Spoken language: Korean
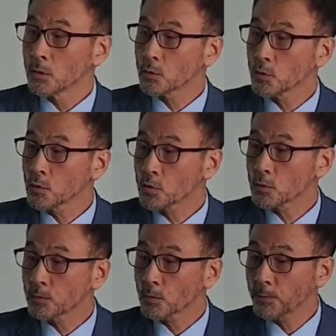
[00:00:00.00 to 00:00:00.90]

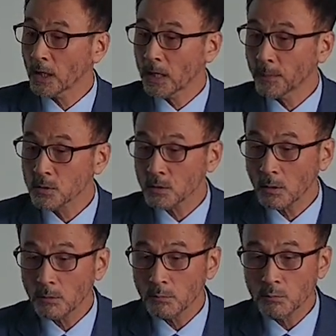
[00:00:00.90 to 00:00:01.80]
큐슈 북부에
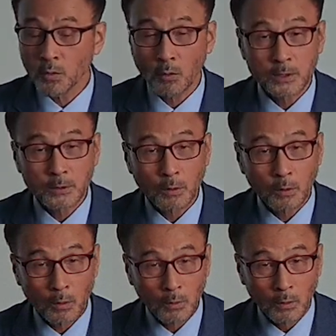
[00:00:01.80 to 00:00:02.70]
남아서 무역 활동을
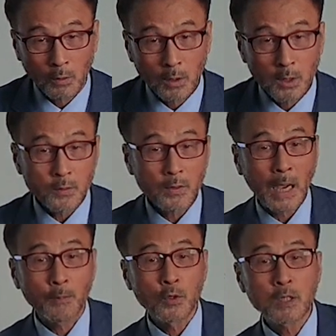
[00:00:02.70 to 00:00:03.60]
하고
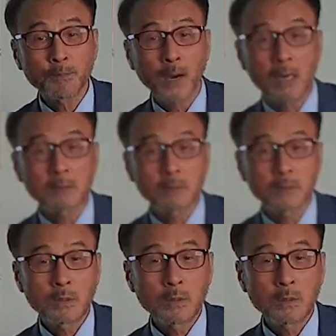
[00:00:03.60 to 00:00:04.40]
나머지 반은